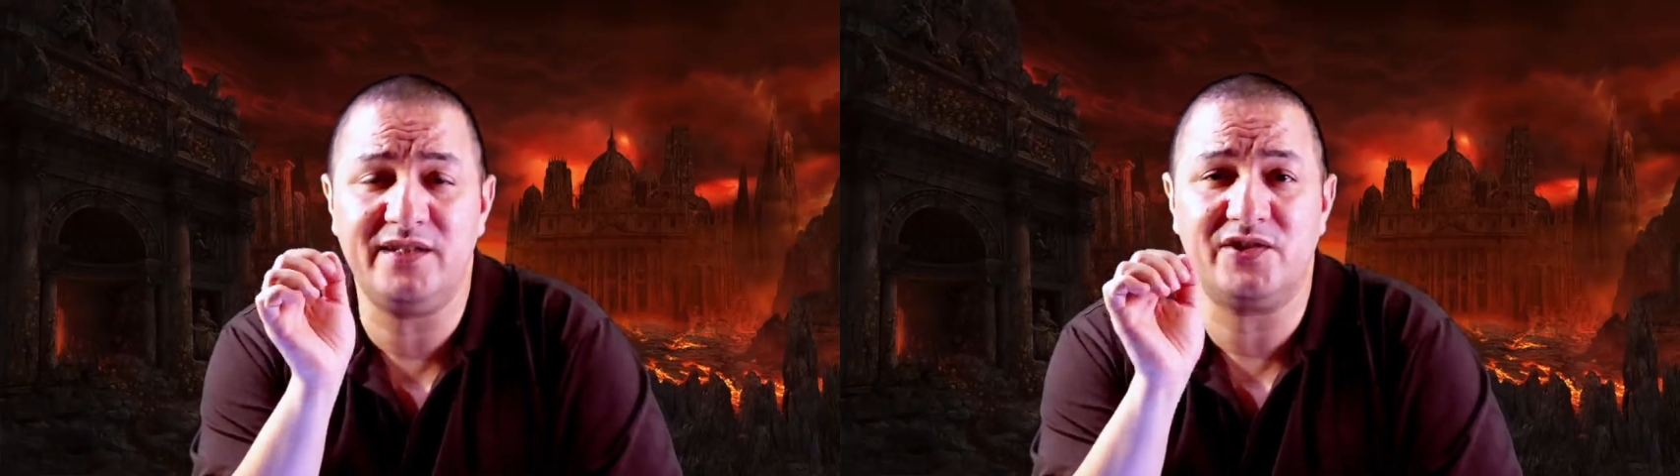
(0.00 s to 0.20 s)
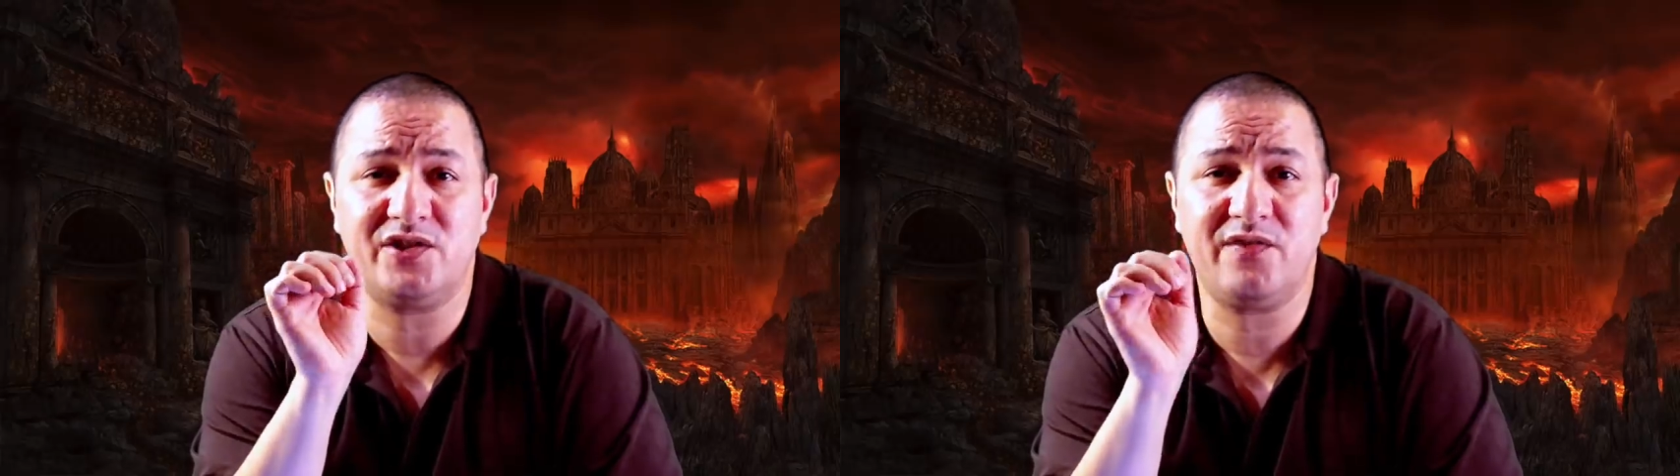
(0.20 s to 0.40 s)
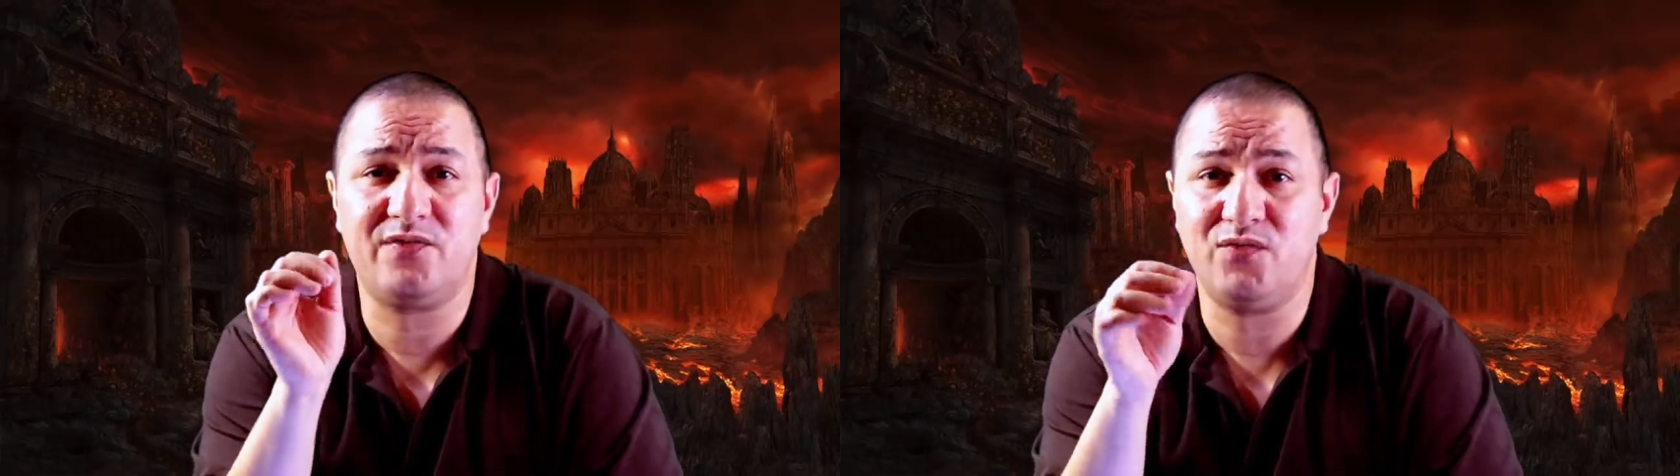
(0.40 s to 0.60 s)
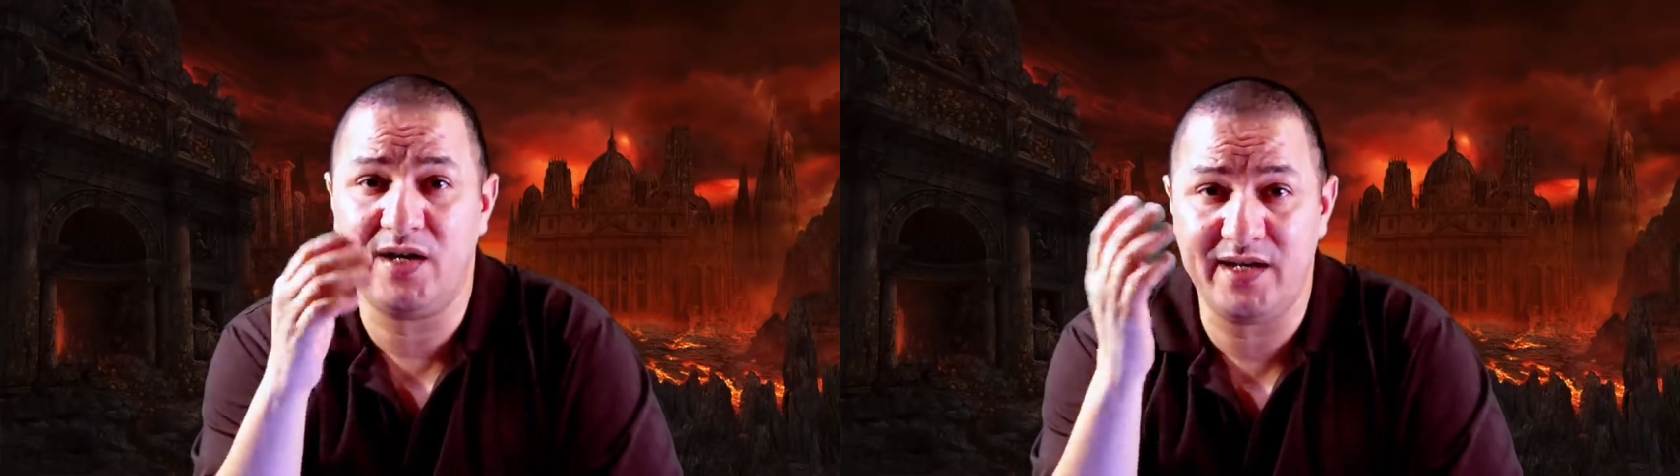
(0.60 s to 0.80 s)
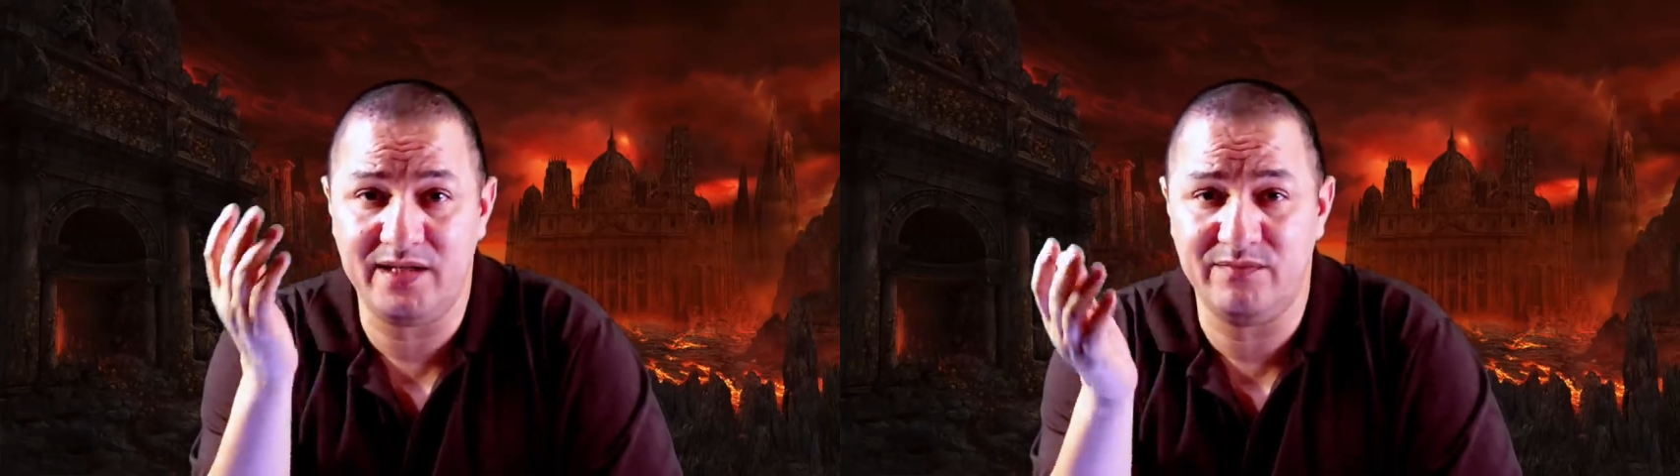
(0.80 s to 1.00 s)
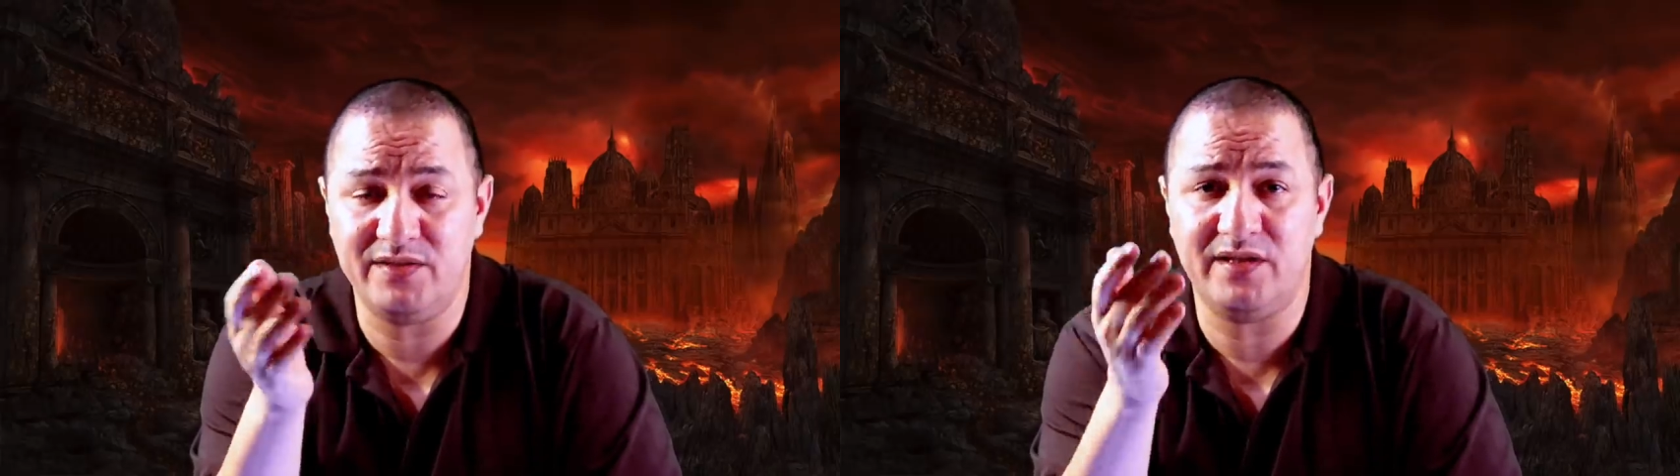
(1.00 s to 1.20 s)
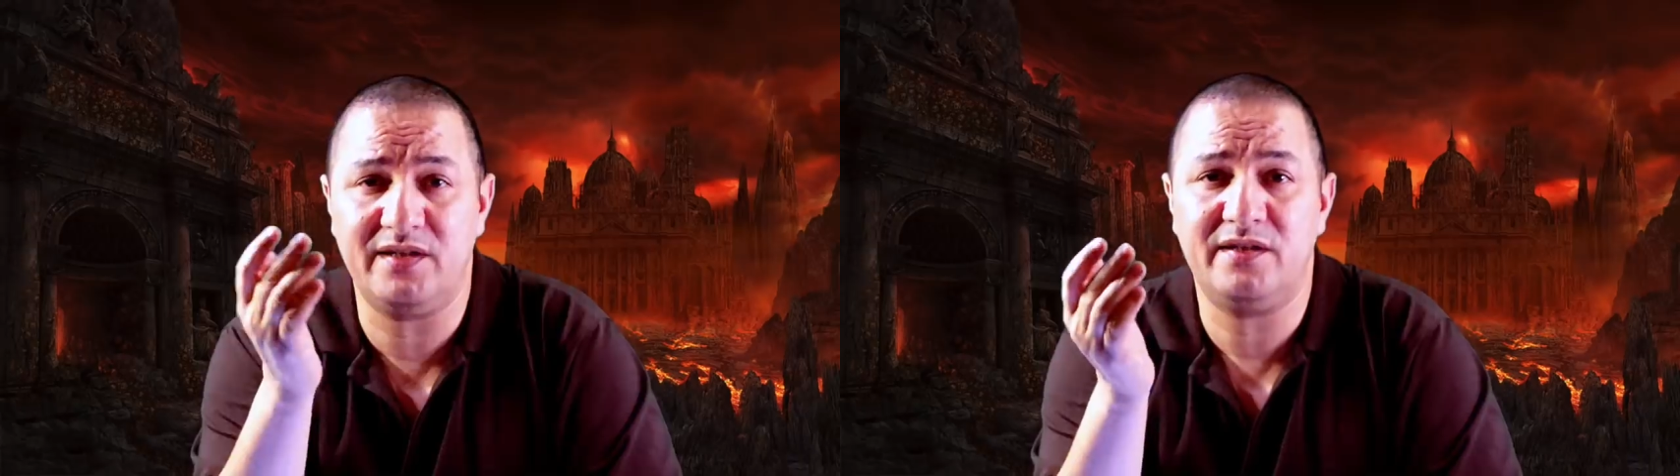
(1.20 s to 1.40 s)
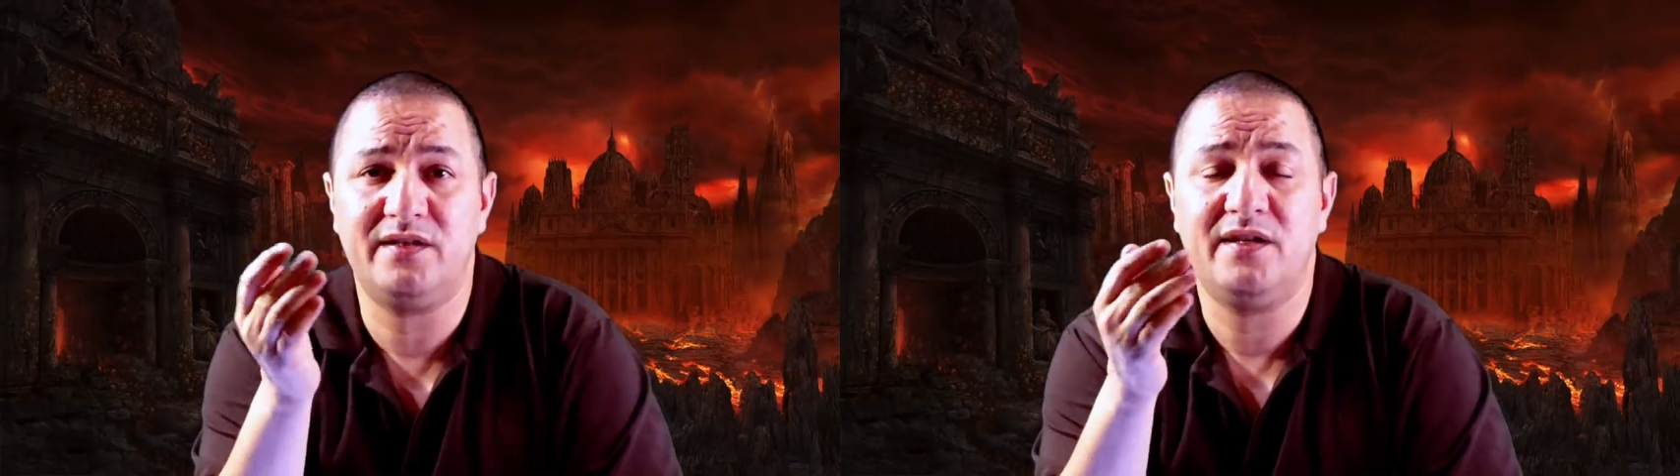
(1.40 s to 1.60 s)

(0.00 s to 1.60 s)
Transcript: اللي شاف هو عالم ديال